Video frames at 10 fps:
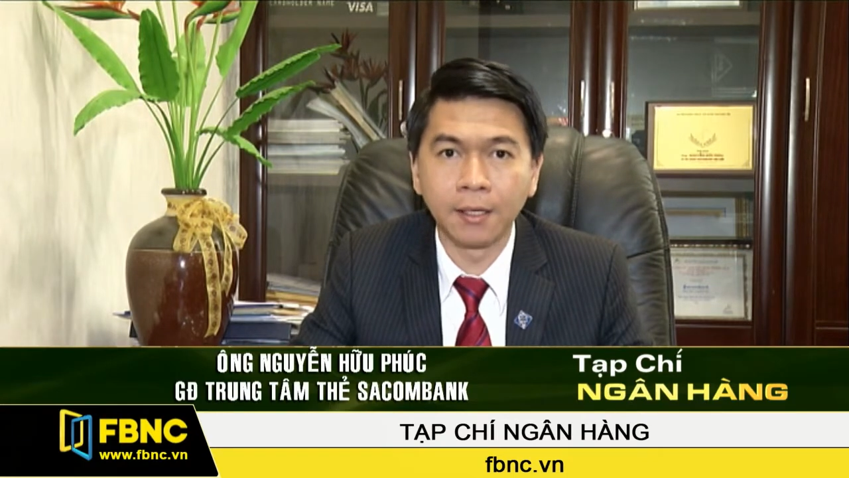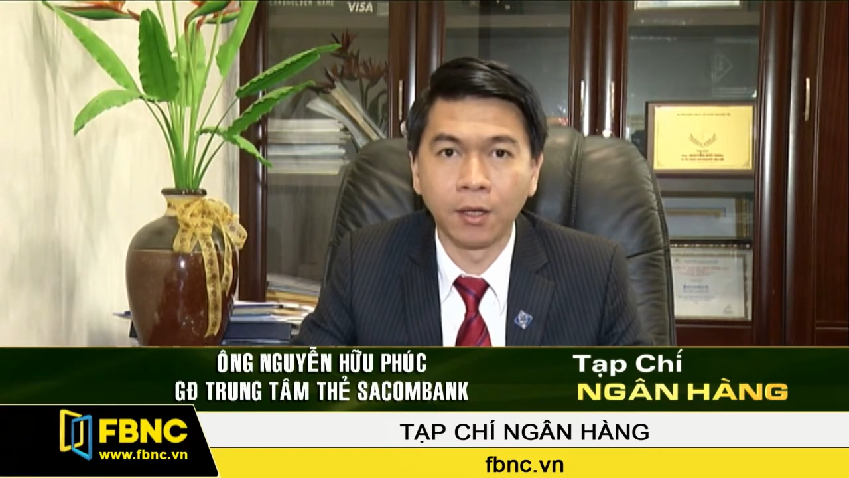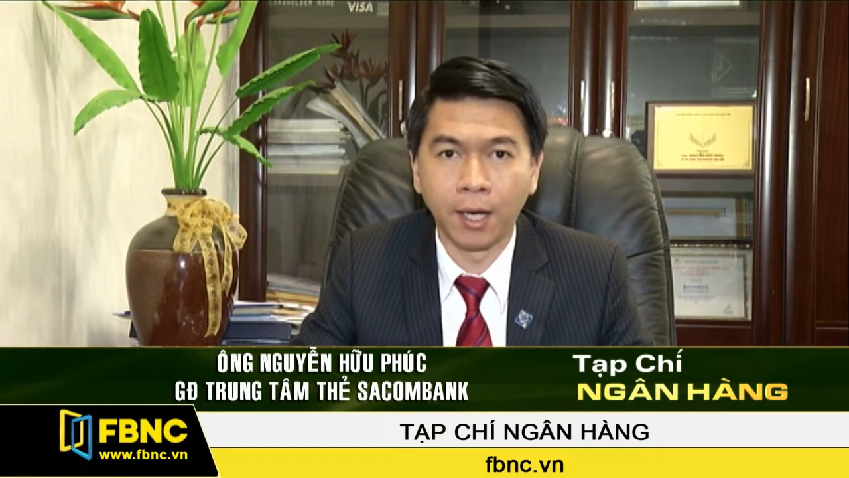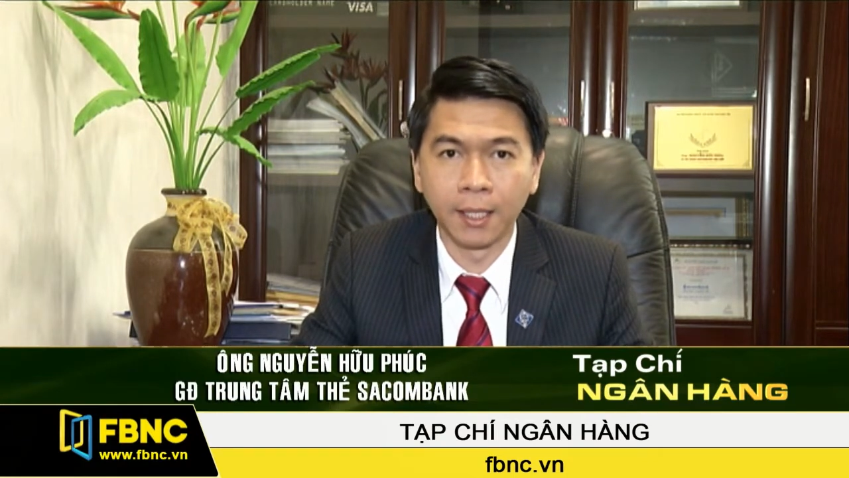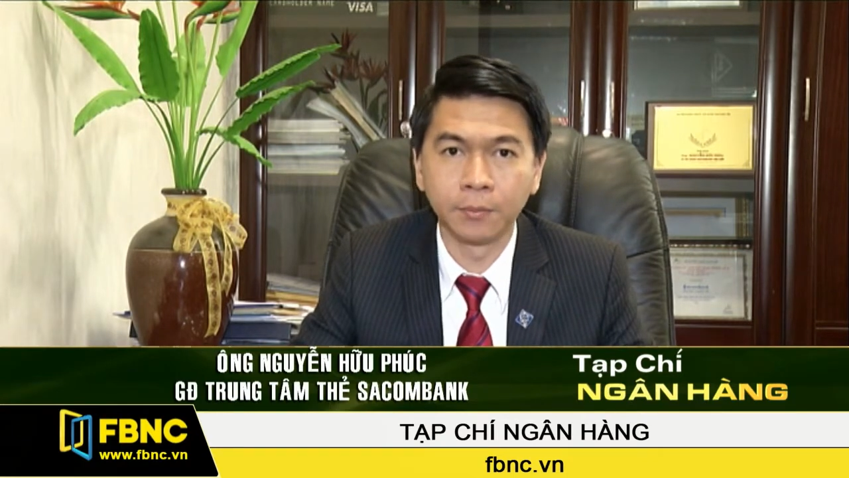
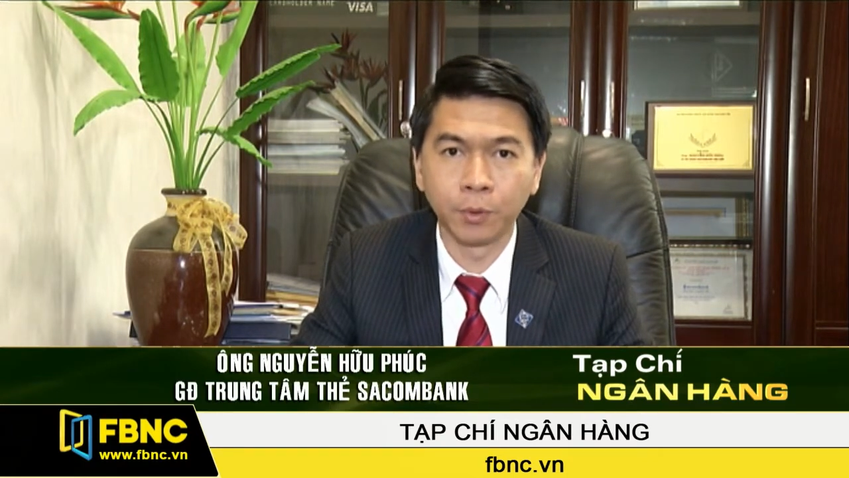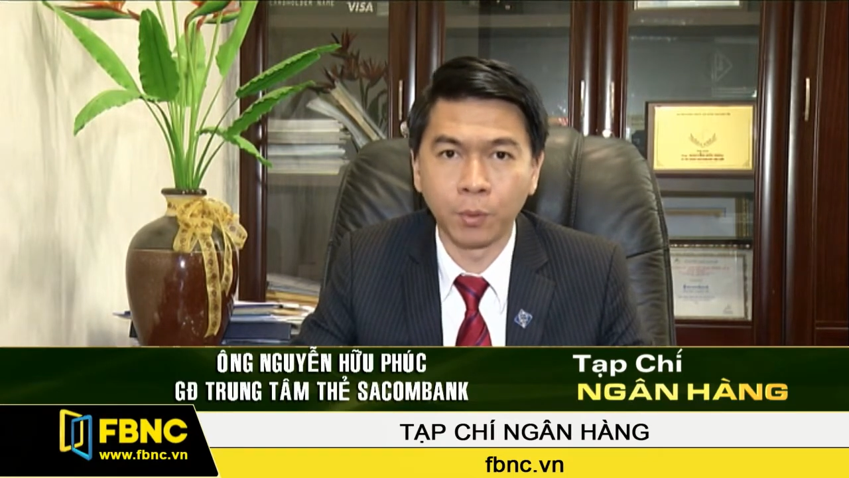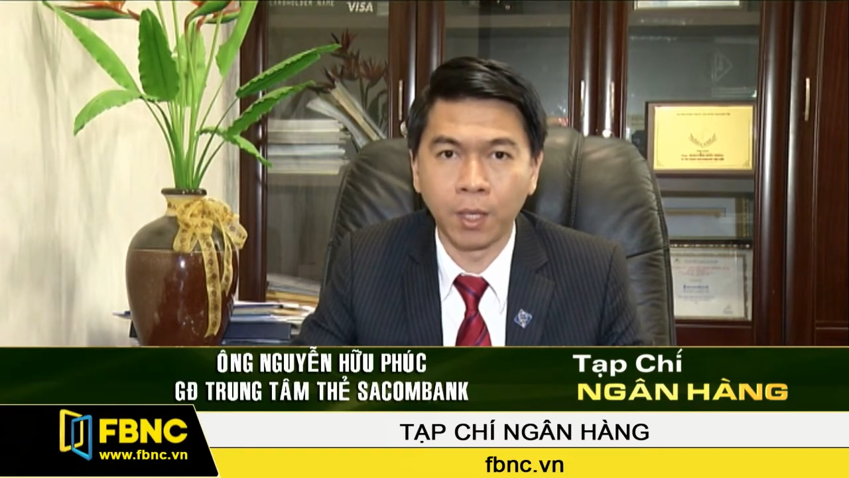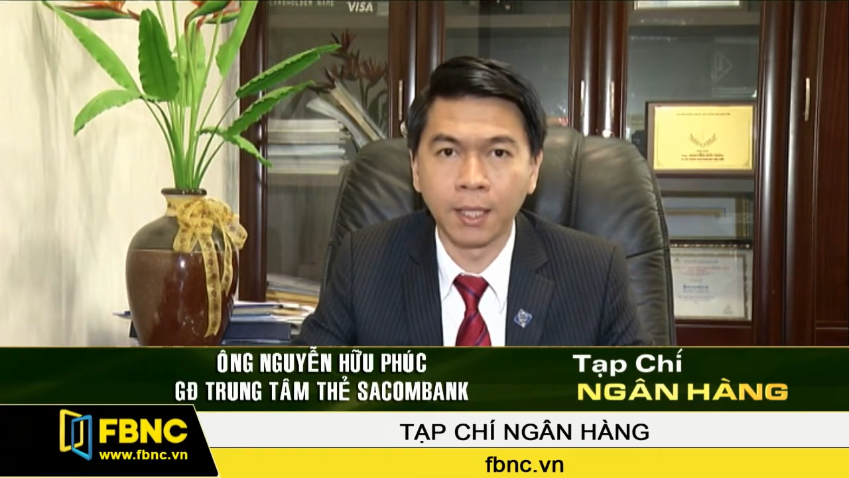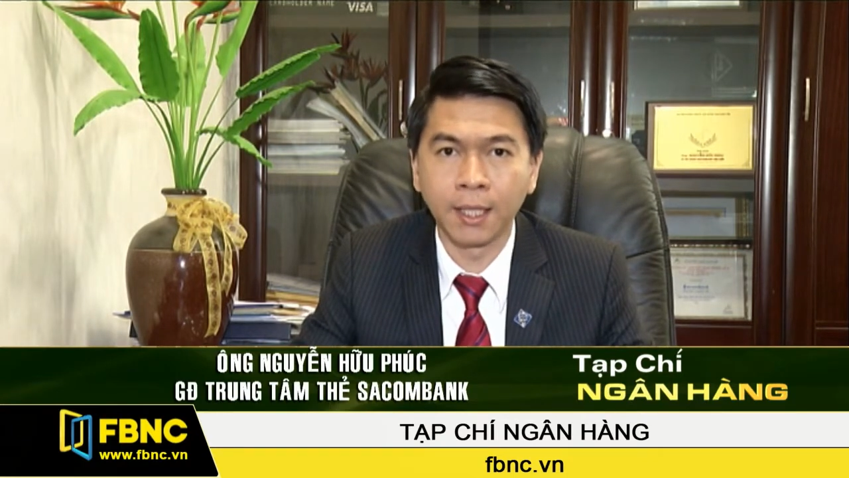loại
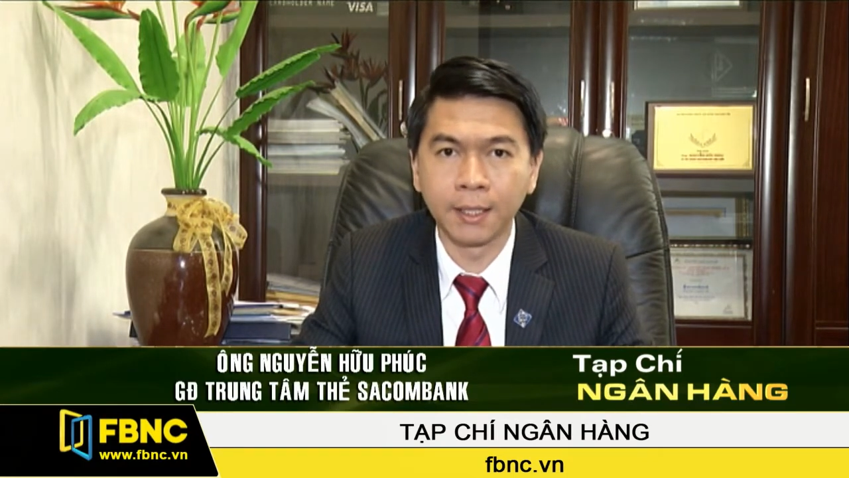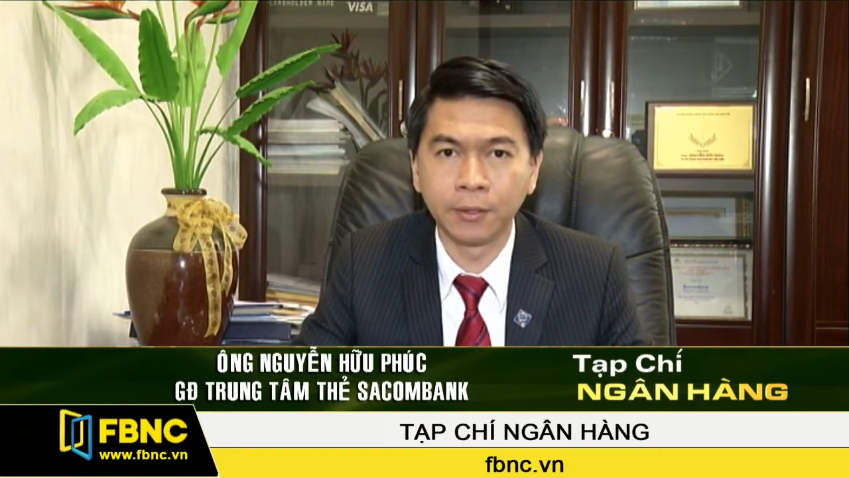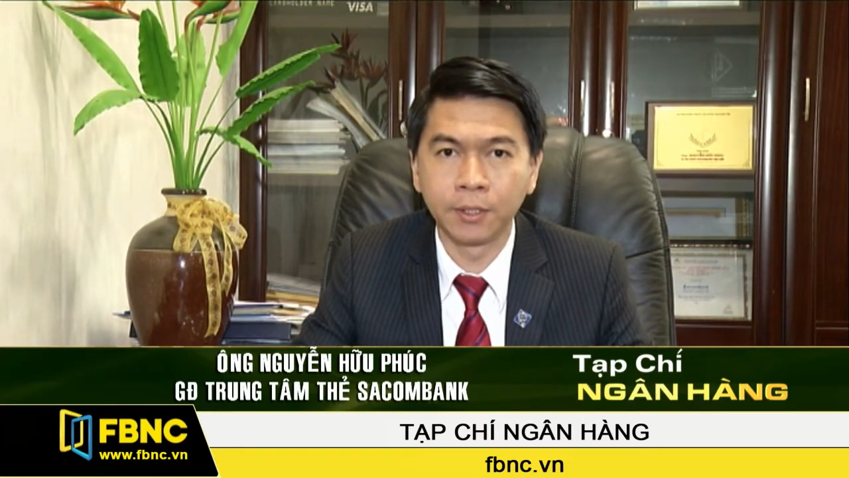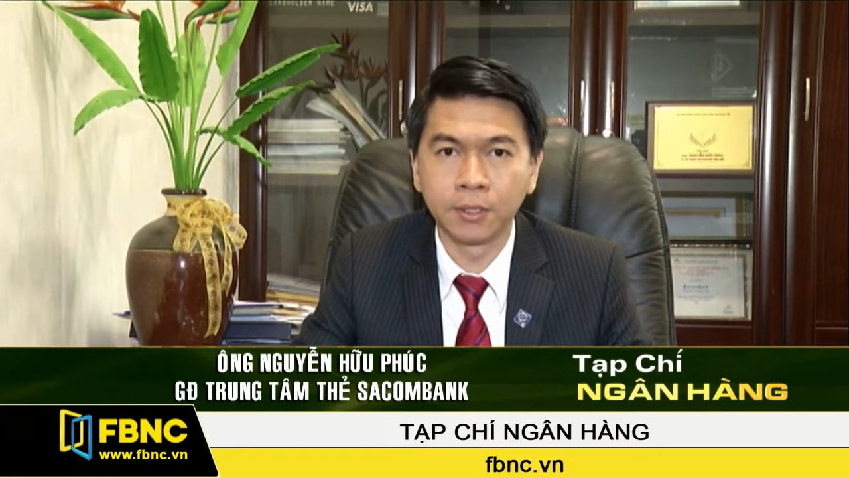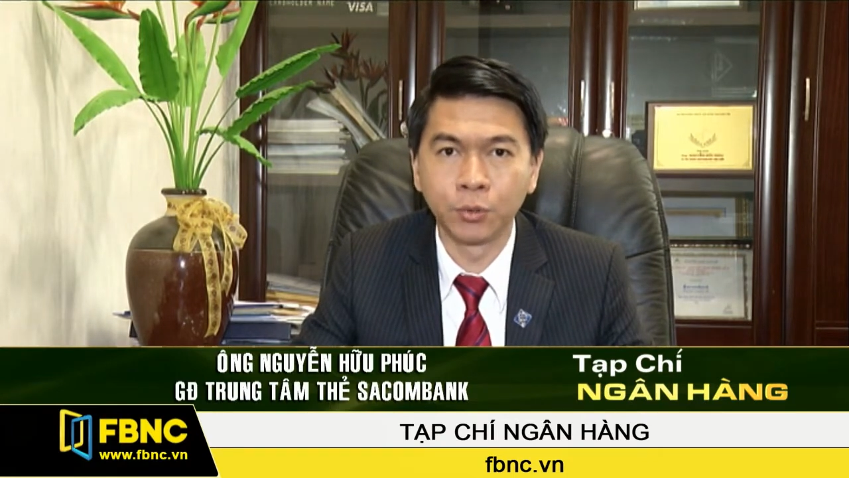một loại là giao dịch